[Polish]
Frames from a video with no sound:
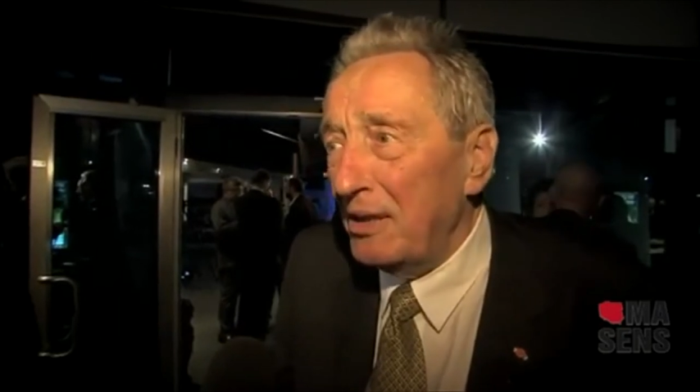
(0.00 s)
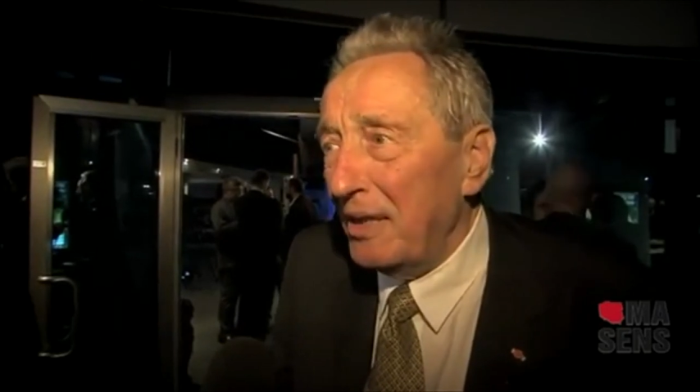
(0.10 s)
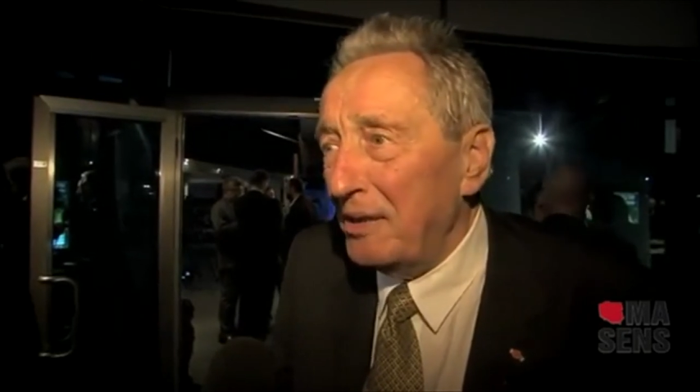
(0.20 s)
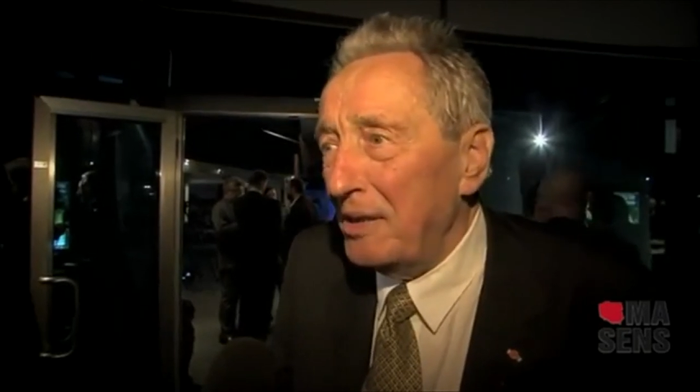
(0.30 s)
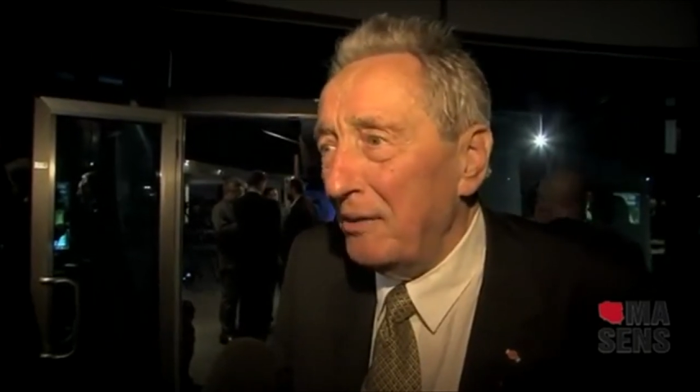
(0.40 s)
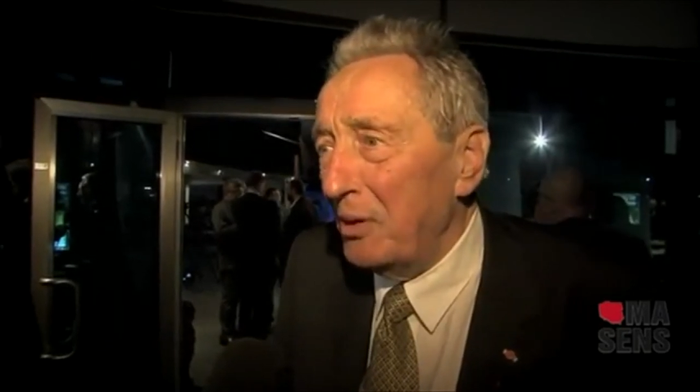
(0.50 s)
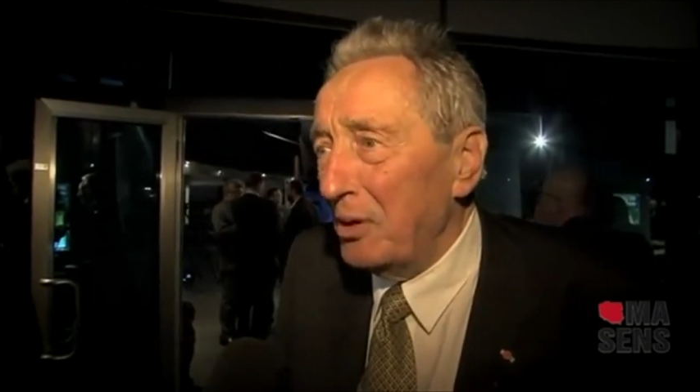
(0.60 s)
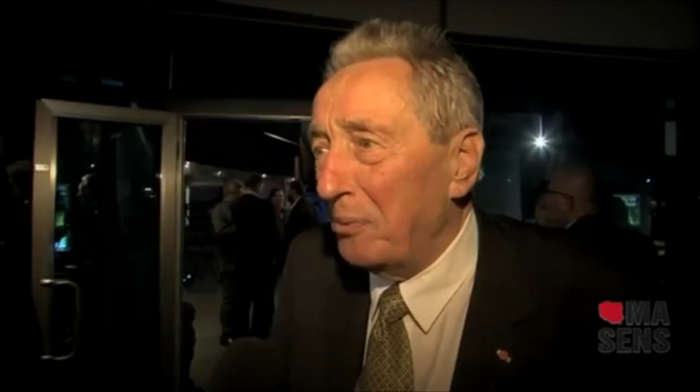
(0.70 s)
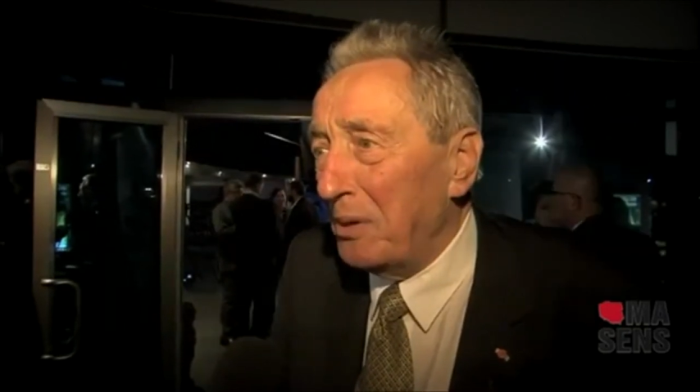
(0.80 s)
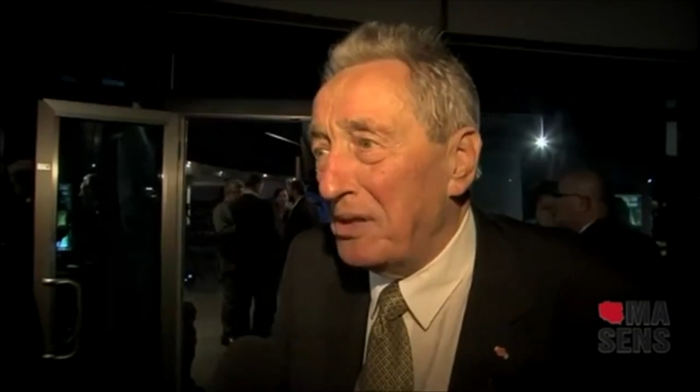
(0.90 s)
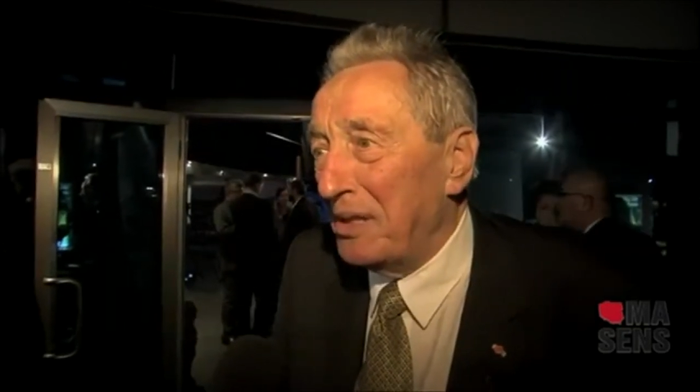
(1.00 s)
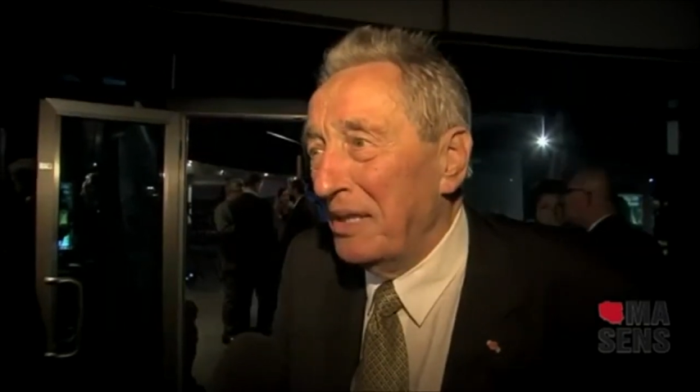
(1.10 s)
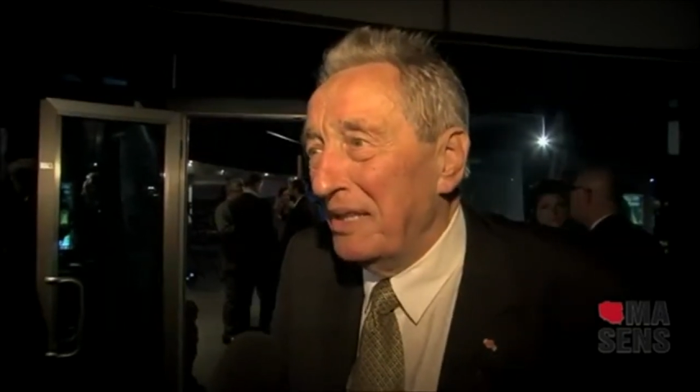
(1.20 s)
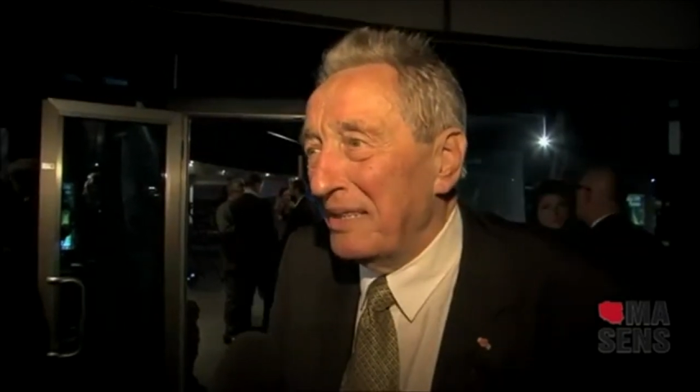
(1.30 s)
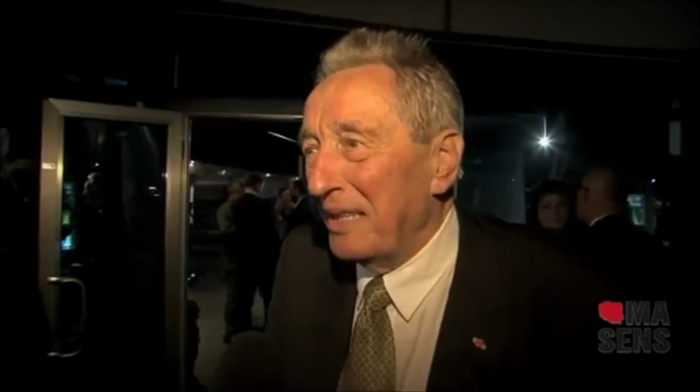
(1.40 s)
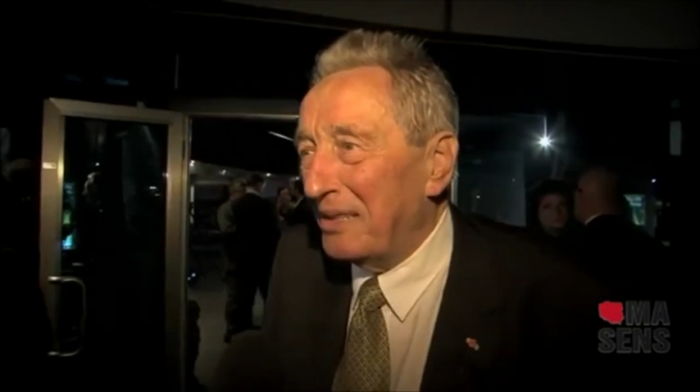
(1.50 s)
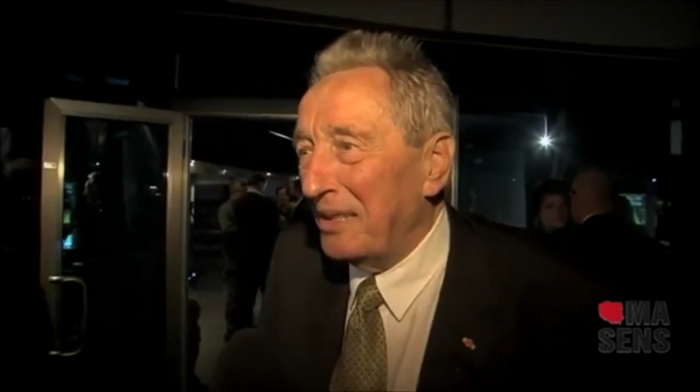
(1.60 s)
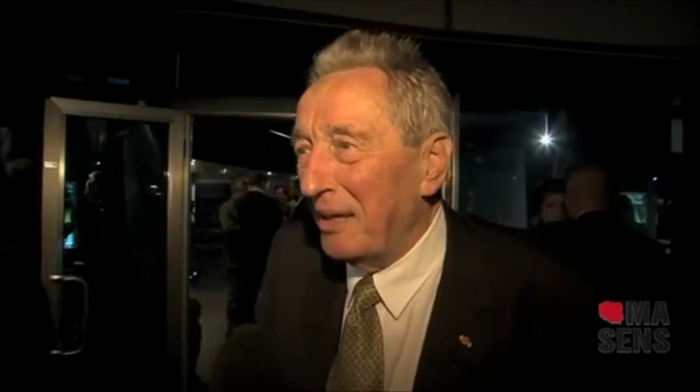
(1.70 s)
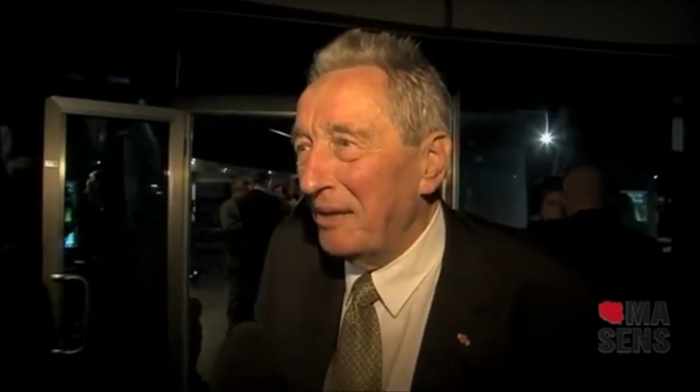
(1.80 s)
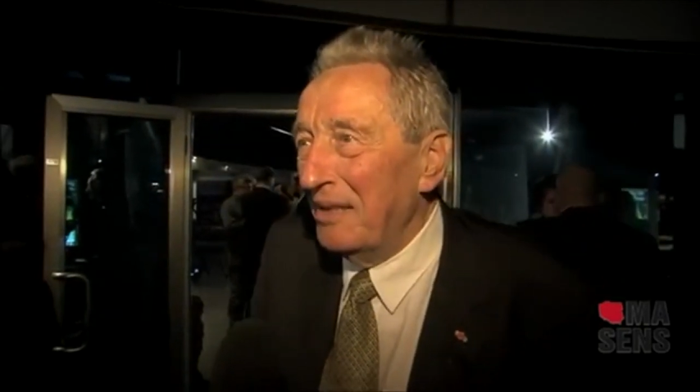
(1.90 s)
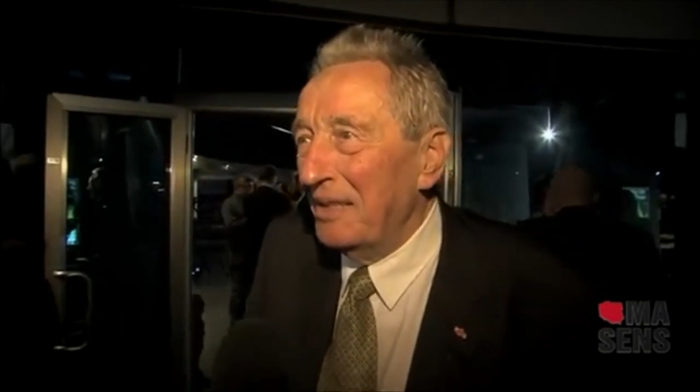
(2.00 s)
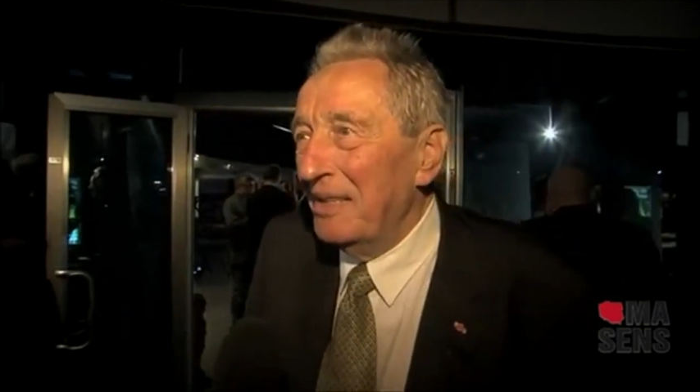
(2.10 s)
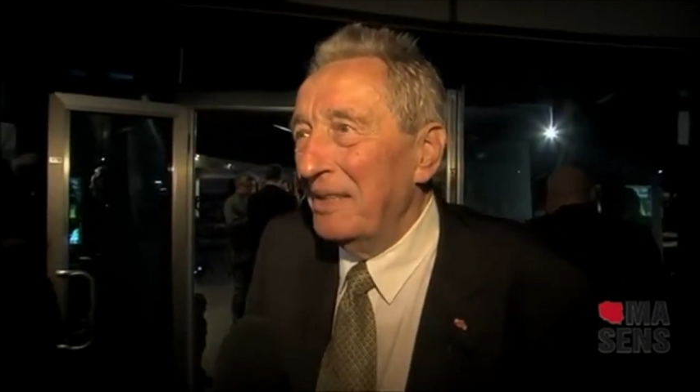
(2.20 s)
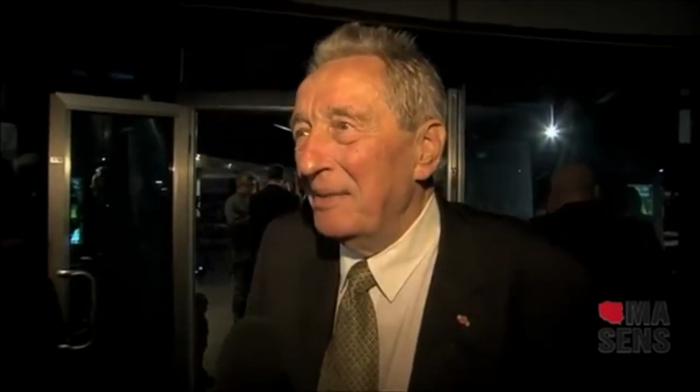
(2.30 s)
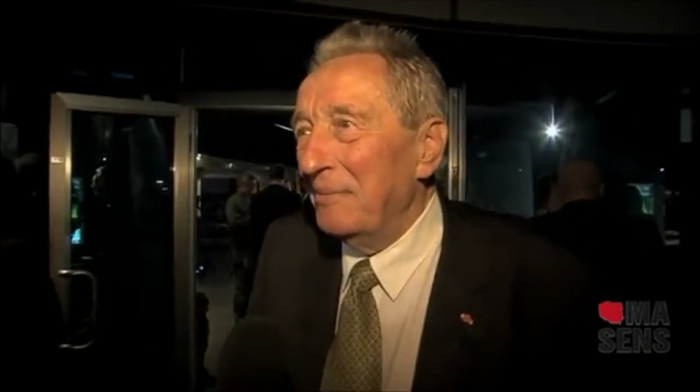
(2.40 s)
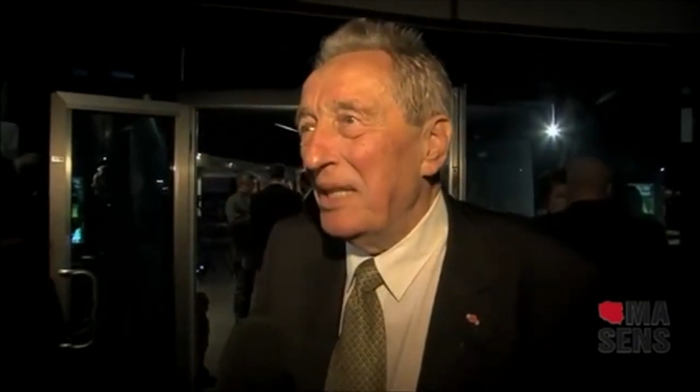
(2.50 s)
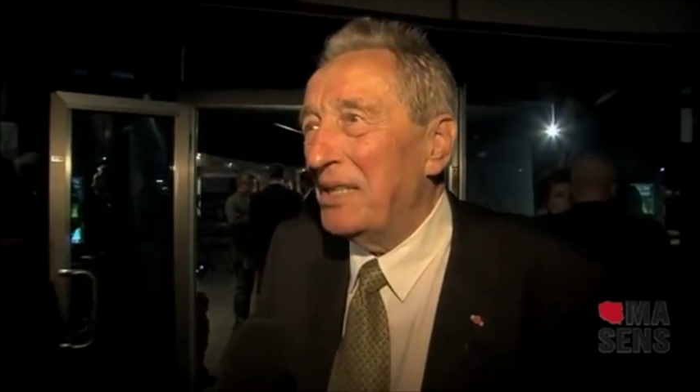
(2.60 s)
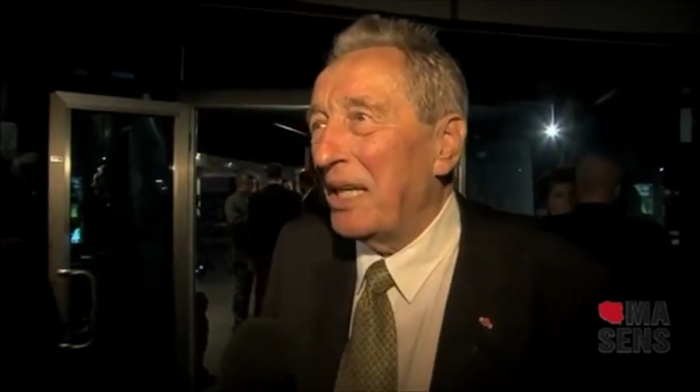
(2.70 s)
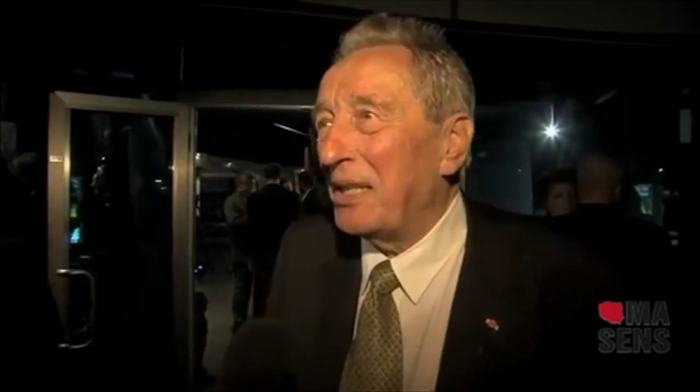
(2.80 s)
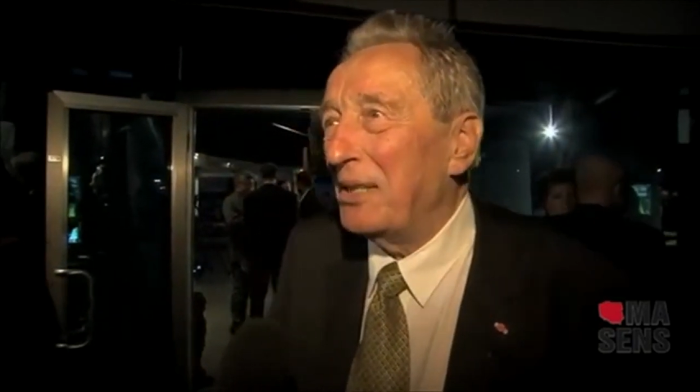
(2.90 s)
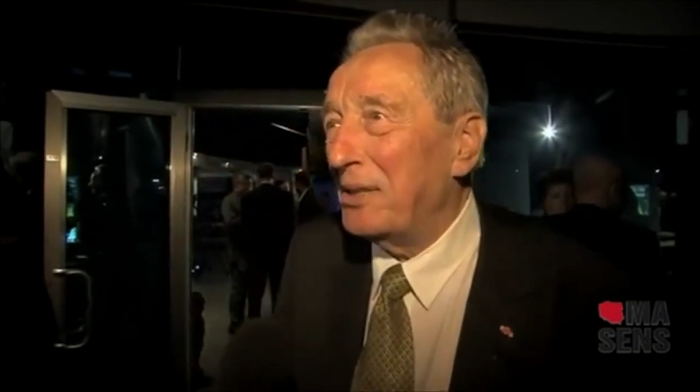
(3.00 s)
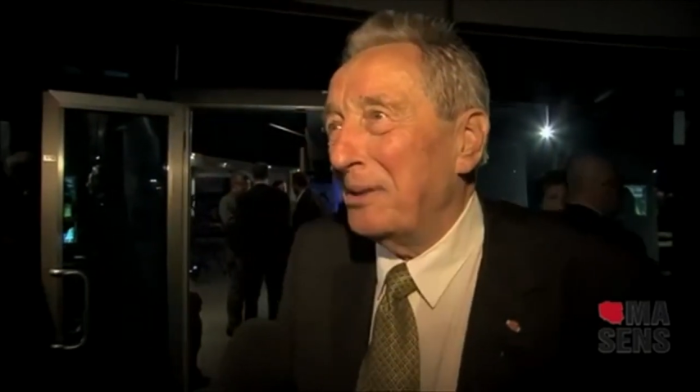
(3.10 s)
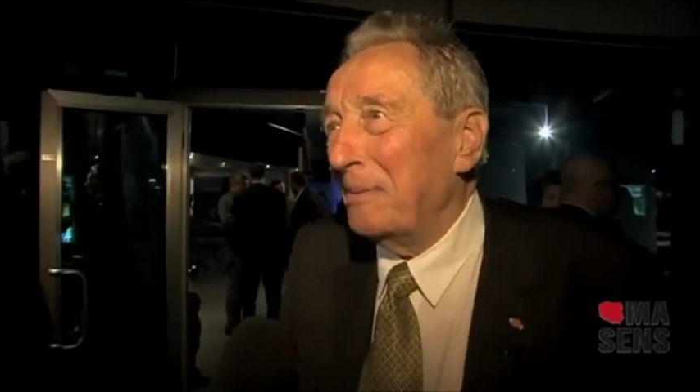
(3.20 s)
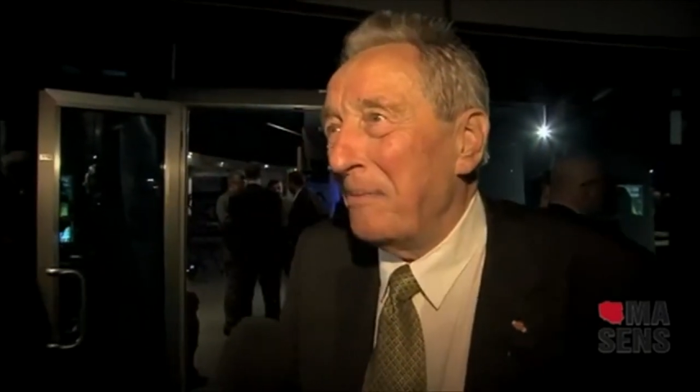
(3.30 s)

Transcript: zaczyna wątpić, zaczyna mieć jakieś